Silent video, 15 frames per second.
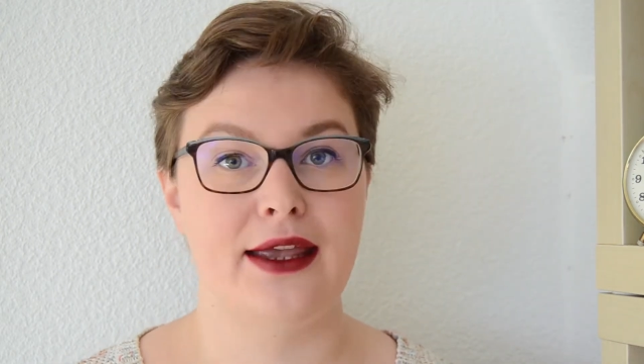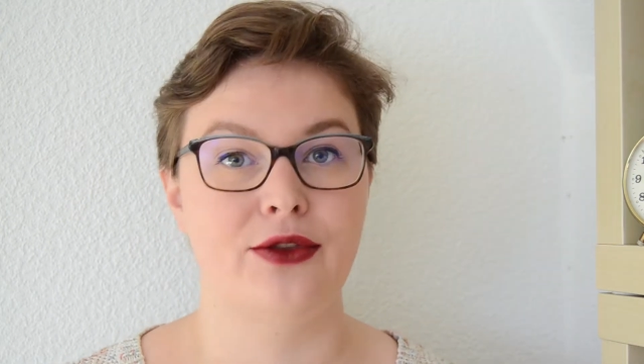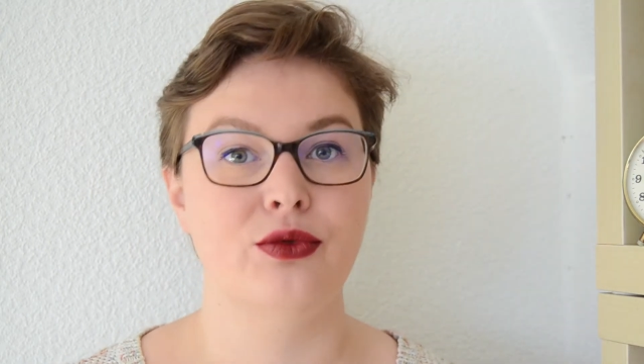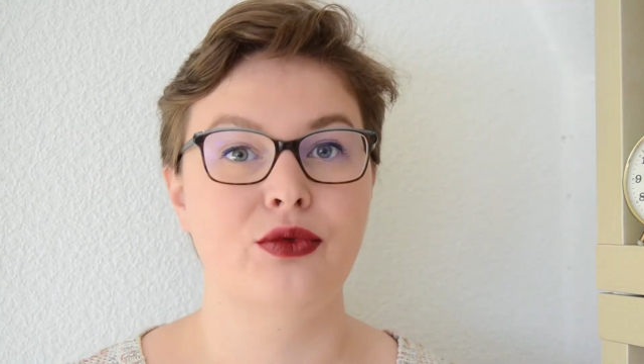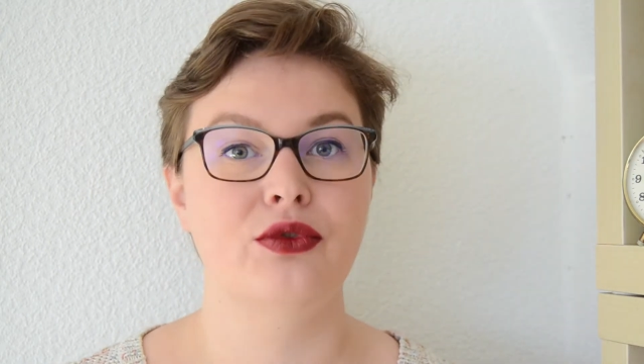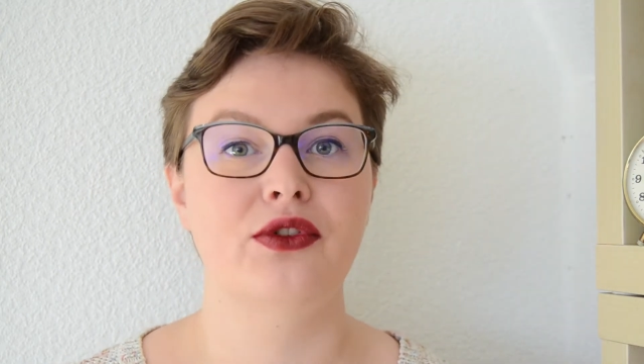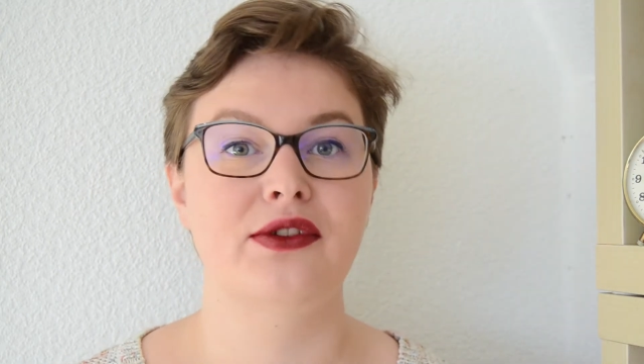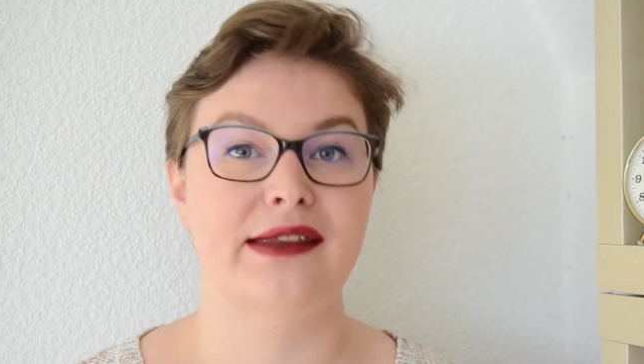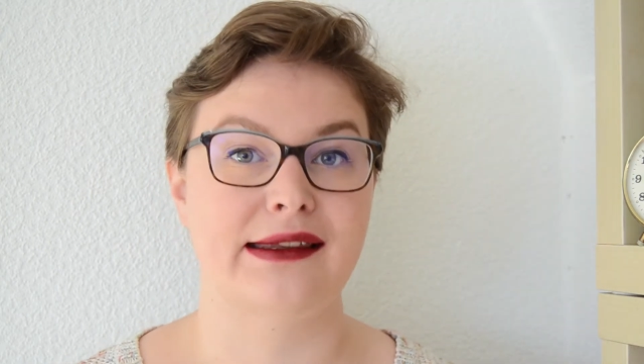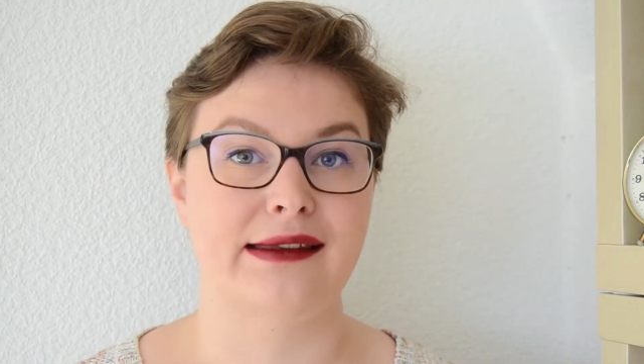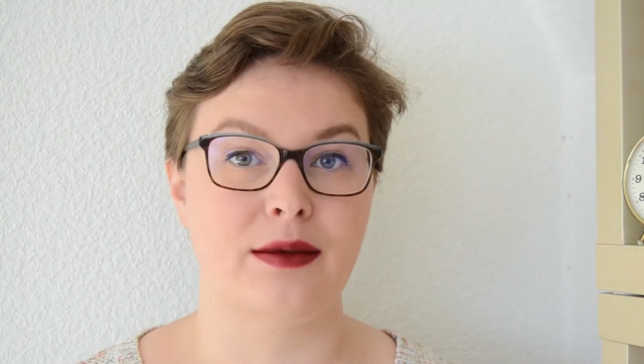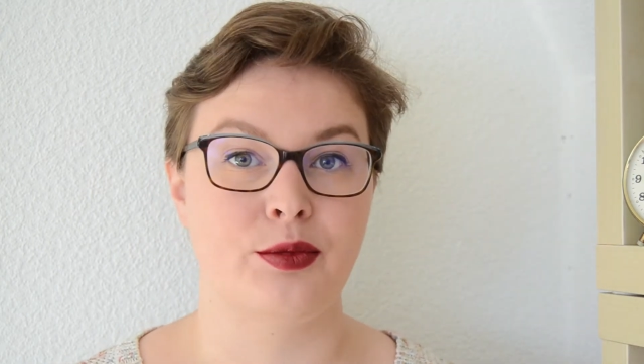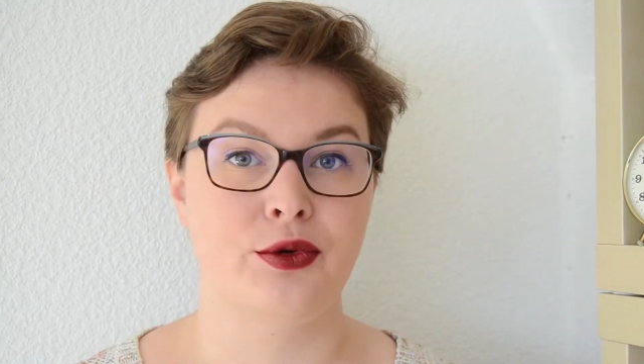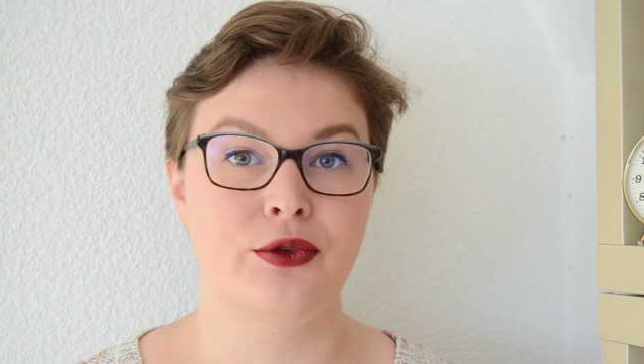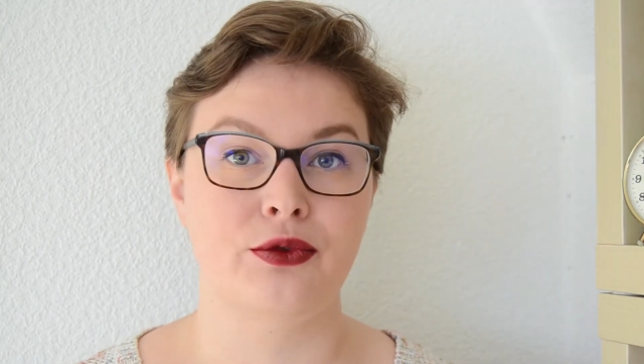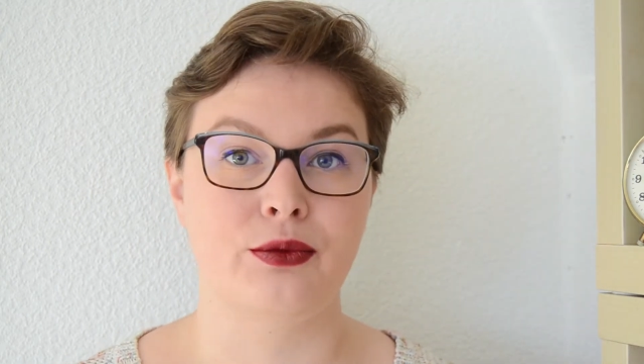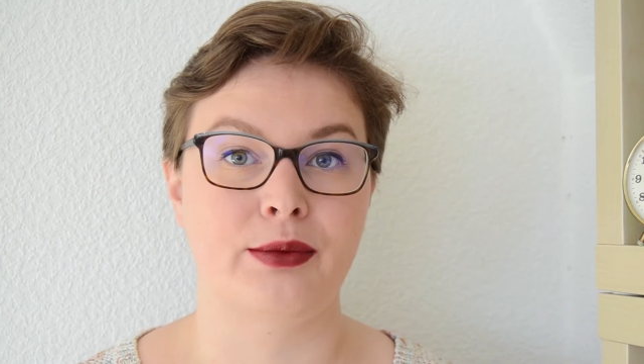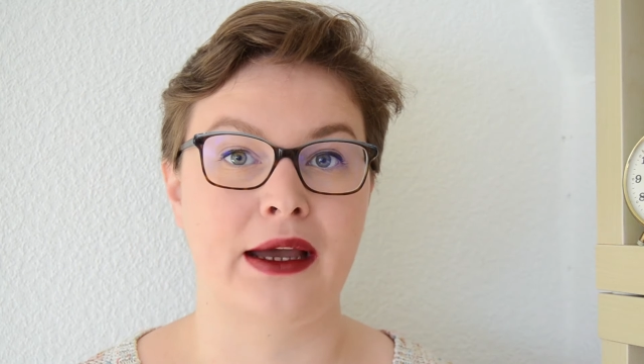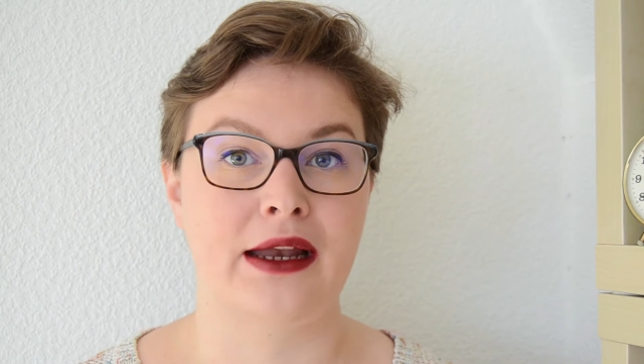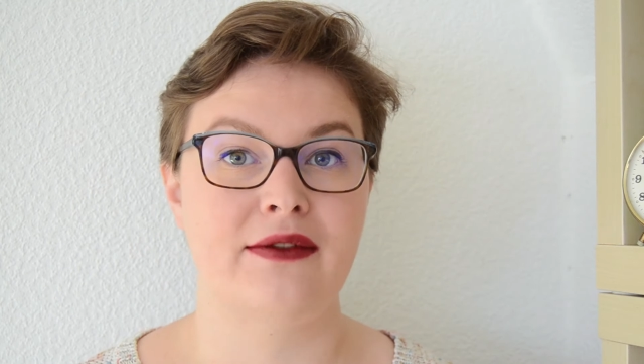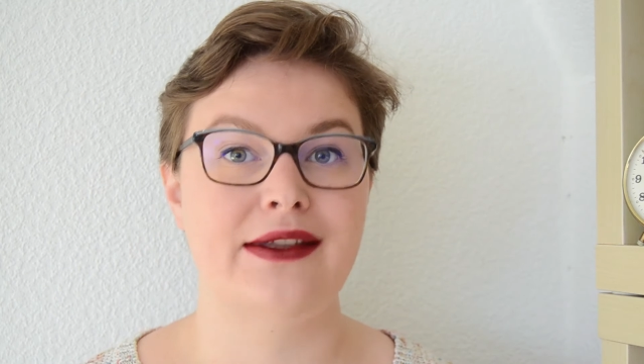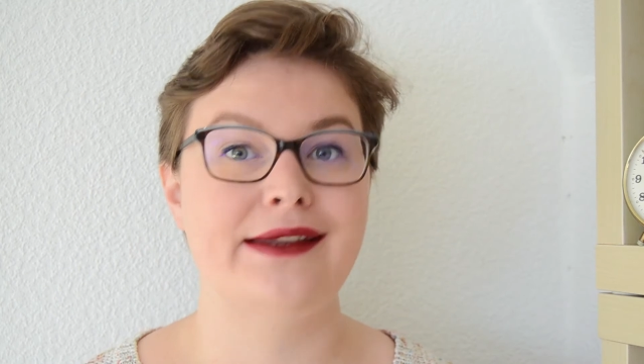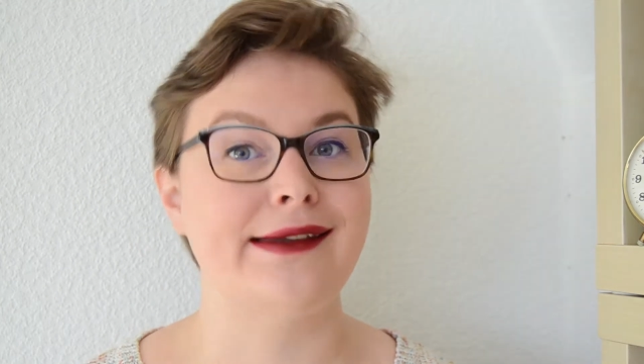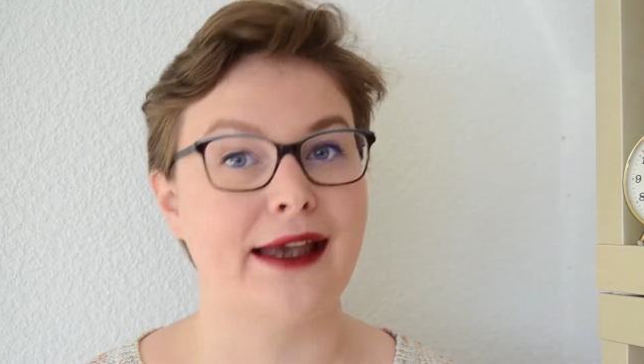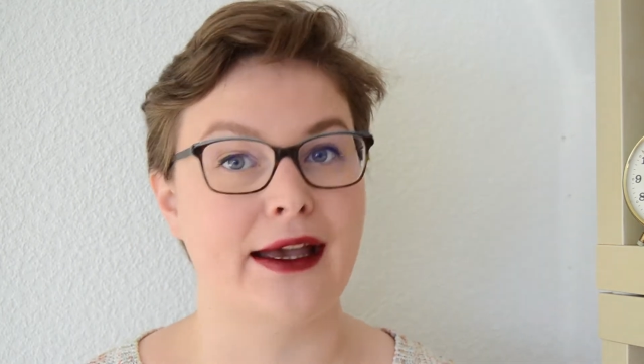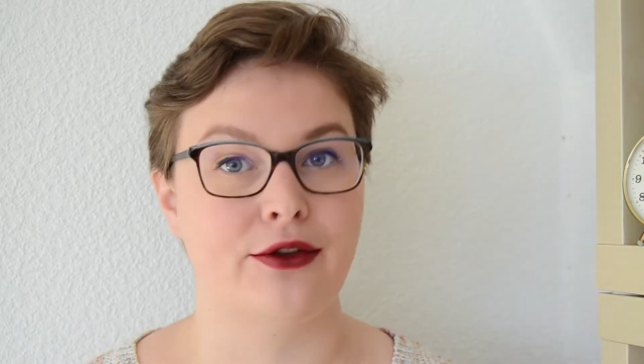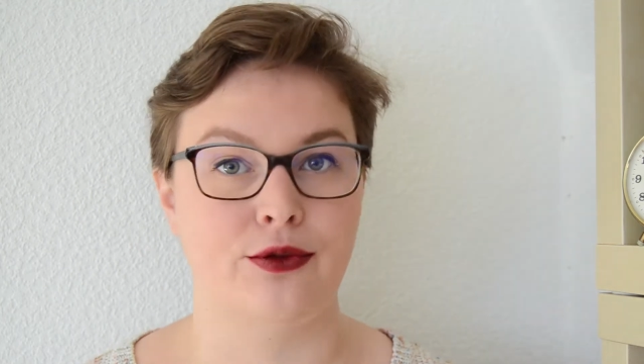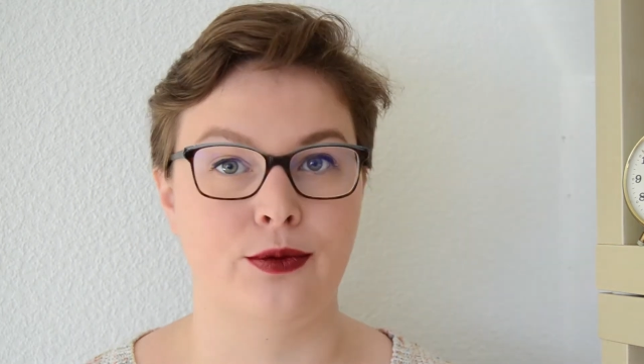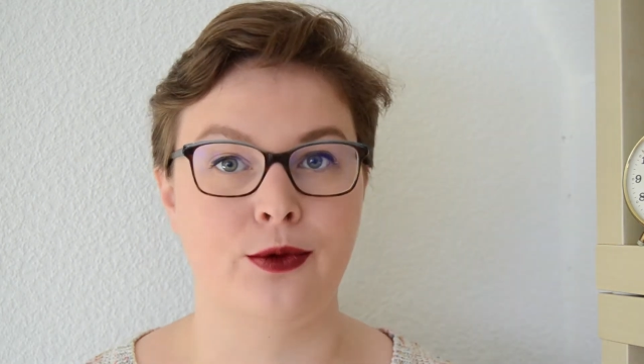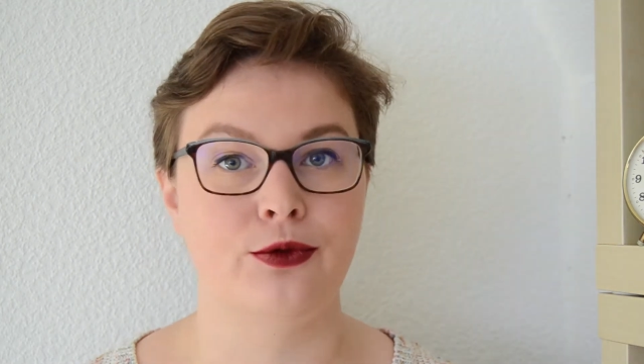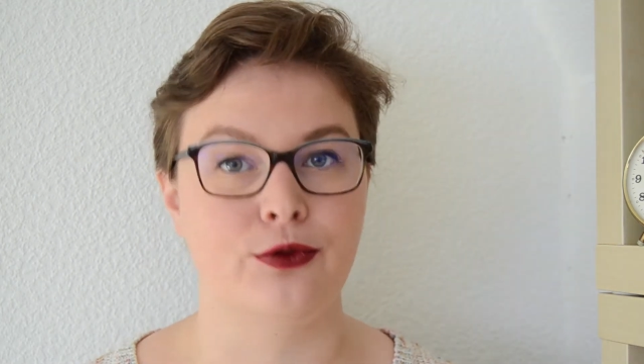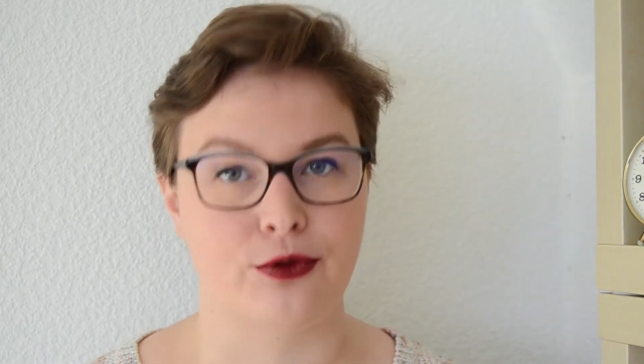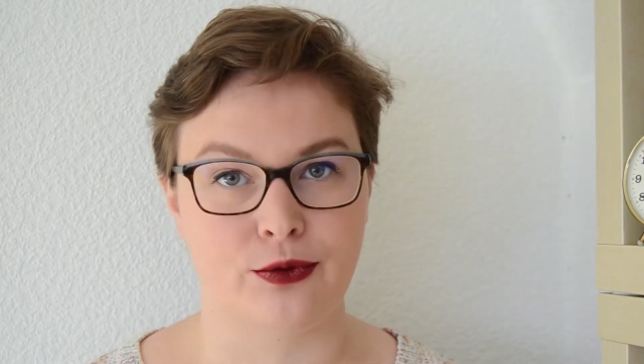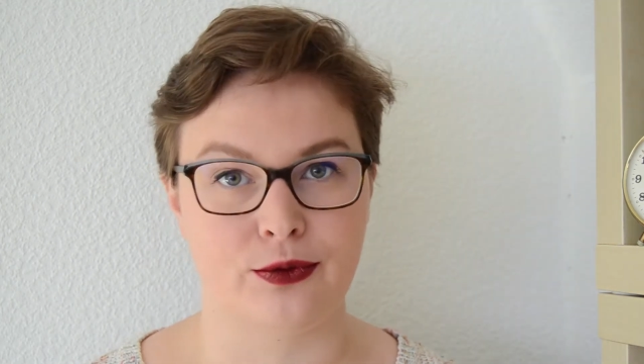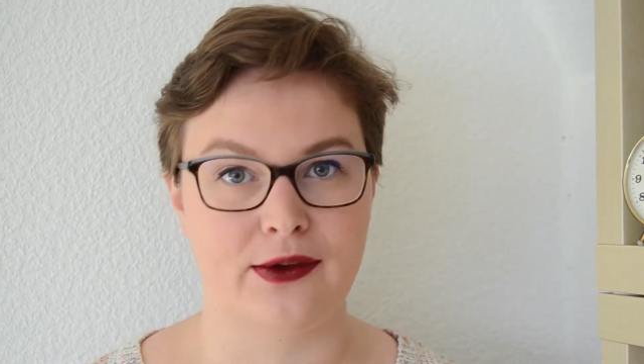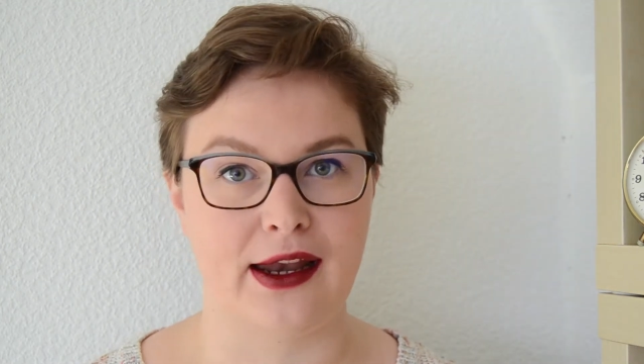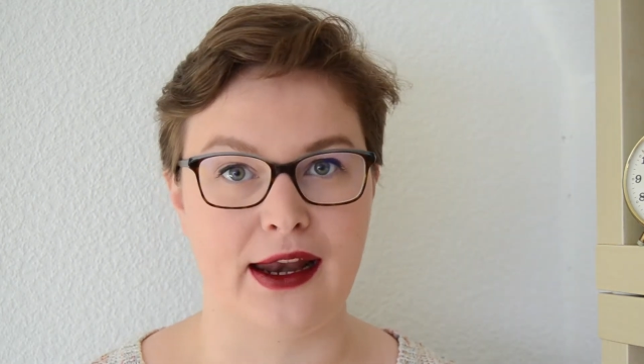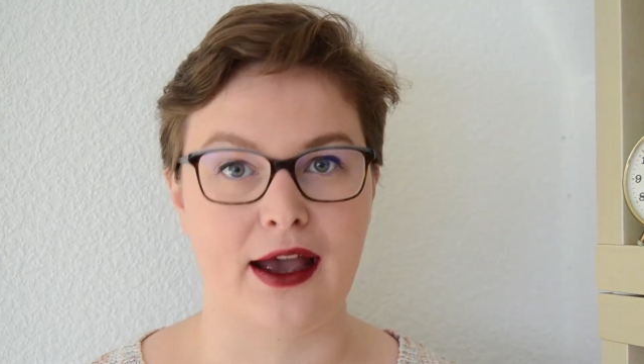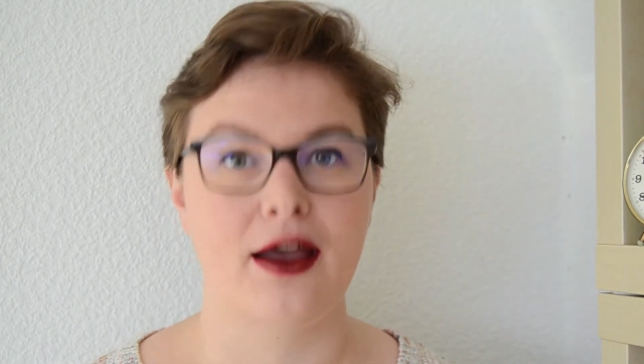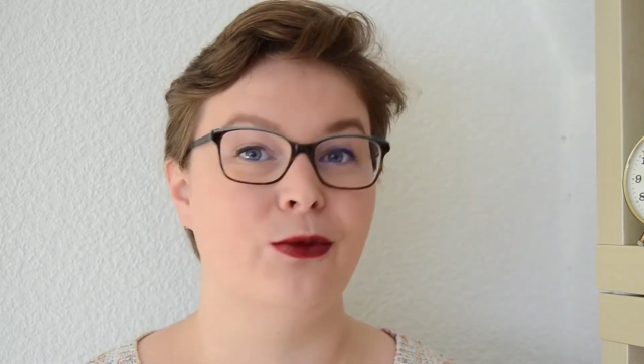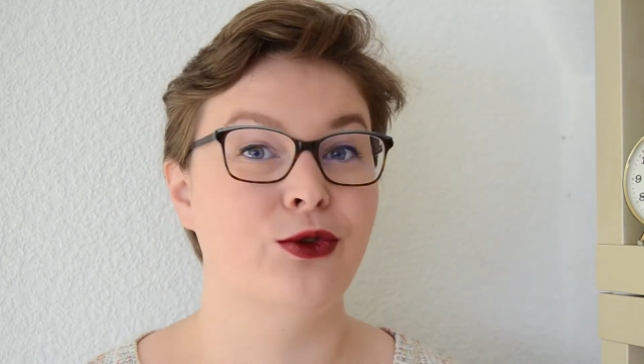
et donc ses impôts sont prélevés directement sur son salaire.